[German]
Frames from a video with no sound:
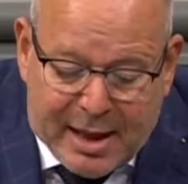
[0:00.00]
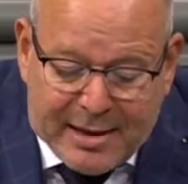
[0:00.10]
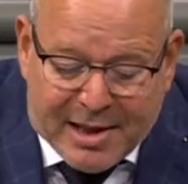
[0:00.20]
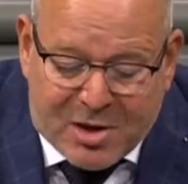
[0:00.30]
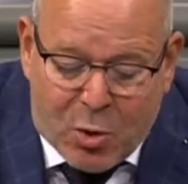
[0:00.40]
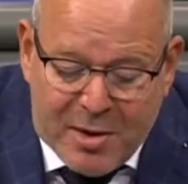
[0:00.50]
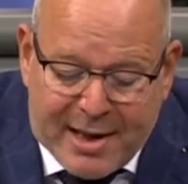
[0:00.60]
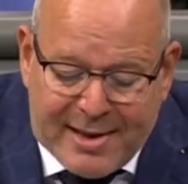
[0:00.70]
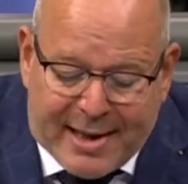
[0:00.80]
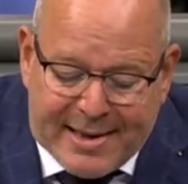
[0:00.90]
das
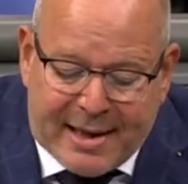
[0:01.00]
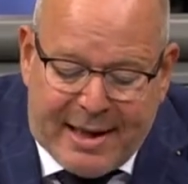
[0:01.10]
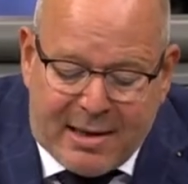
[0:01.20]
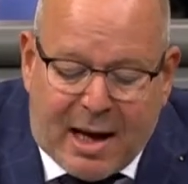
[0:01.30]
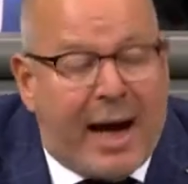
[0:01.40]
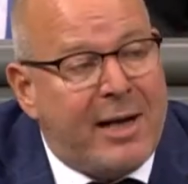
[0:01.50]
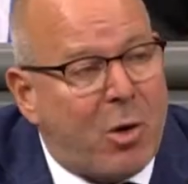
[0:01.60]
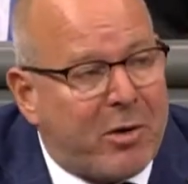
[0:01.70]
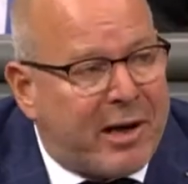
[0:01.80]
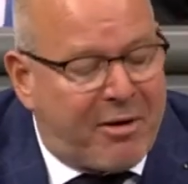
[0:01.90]
Grundgesetz legt
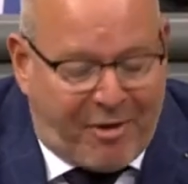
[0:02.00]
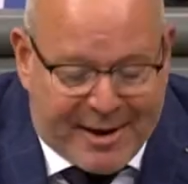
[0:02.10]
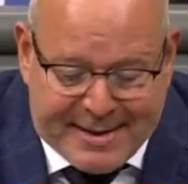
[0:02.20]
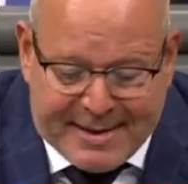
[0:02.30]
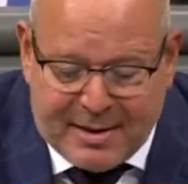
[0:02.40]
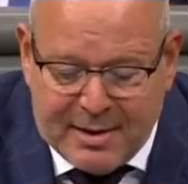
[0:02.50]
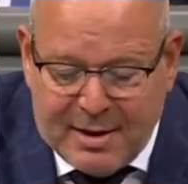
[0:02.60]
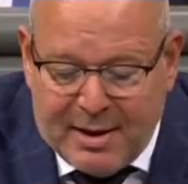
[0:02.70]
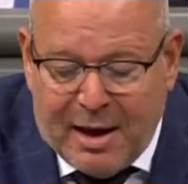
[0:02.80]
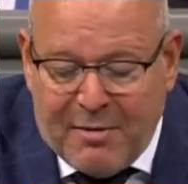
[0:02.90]
eindeutig fest,
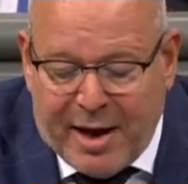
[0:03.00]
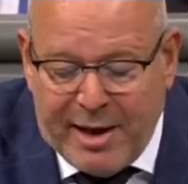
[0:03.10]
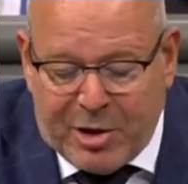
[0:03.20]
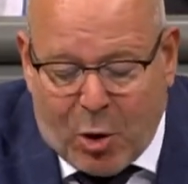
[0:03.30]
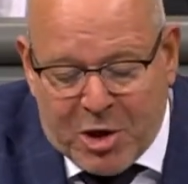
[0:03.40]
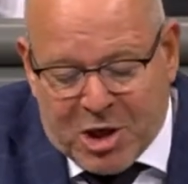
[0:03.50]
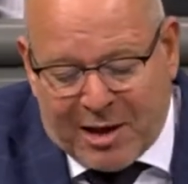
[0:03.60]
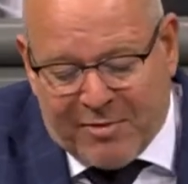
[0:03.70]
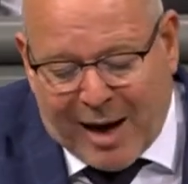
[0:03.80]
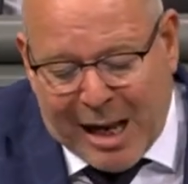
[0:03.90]
wer in
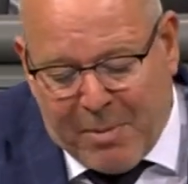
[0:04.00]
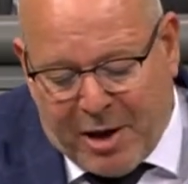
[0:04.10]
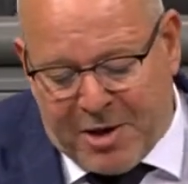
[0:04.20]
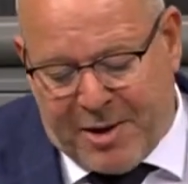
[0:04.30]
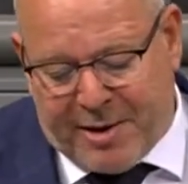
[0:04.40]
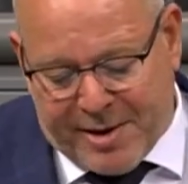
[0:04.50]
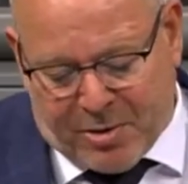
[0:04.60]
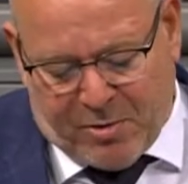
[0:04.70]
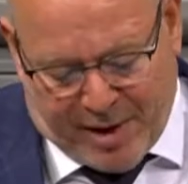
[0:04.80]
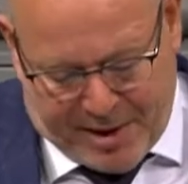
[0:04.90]
Deutschland wahlberechtigt ist
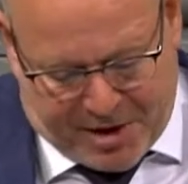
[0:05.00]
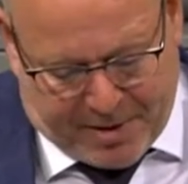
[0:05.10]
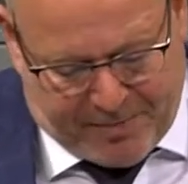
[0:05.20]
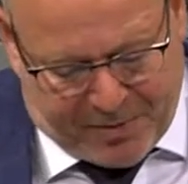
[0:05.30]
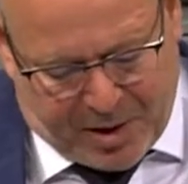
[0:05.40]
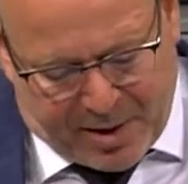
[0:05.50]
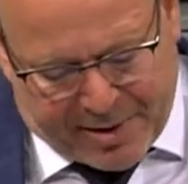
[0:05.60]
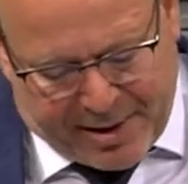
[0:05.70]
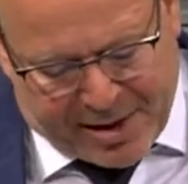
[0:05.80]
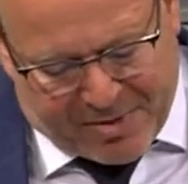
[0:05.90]
und wer nicht. In
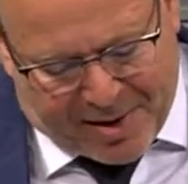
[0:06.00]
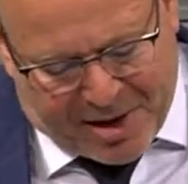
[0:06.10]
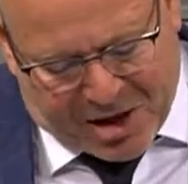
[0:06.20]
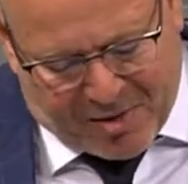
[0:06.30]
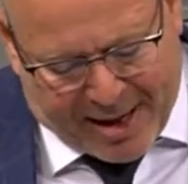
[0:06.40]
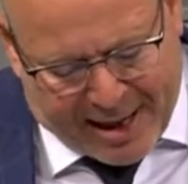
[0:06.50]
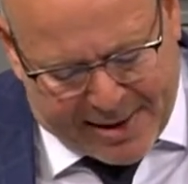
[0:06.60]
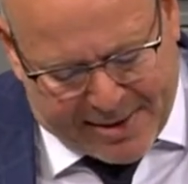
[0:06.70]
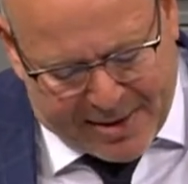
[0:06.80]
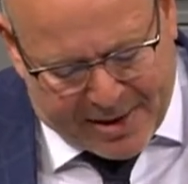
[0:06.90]
Artikel 20.2
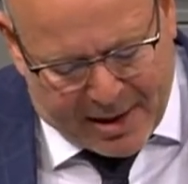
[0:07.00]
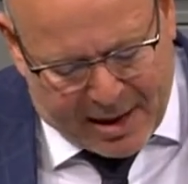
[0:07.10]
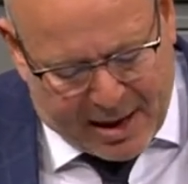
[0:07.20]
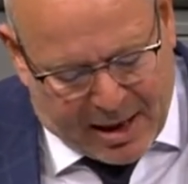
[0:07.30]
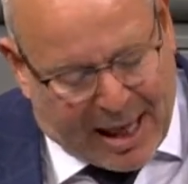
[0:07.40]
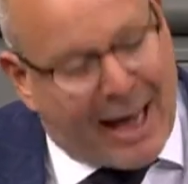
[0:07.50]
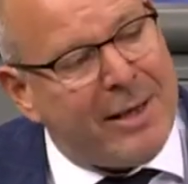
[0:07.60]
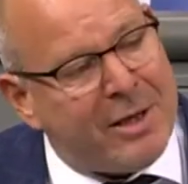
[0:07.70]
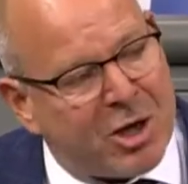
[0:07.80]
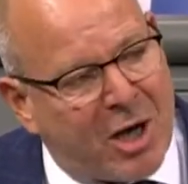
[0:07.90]
heißt es,
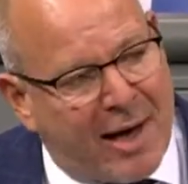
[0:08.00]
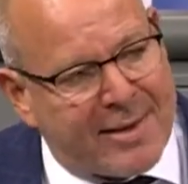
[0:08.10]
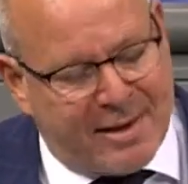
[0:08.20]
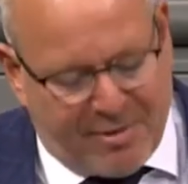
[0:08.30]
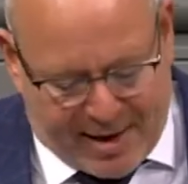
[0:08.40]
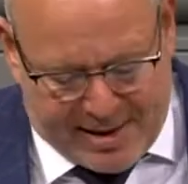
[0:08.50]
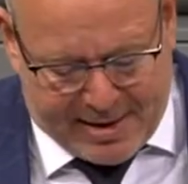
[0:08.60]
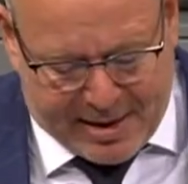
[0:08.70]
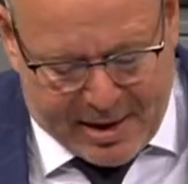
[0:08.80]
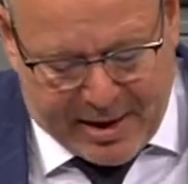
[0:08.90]
alle
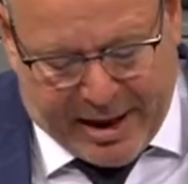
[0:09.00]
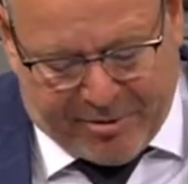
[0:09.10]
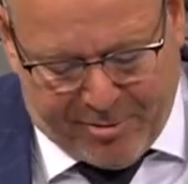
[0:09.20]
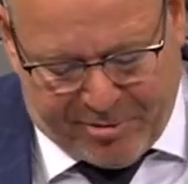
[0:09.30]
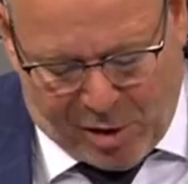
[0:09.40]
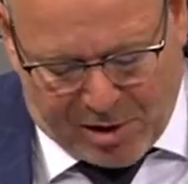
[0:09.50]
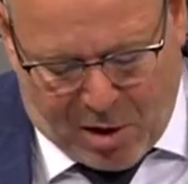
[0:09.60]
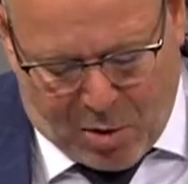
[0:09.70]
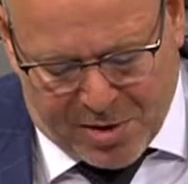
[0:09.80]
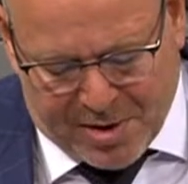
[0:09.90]
Staatsgewalt geht vom Volke
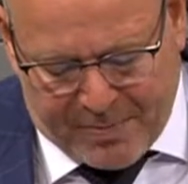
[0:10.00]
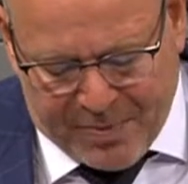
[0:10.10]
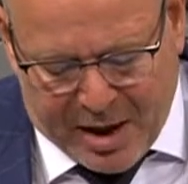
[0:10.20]
aus.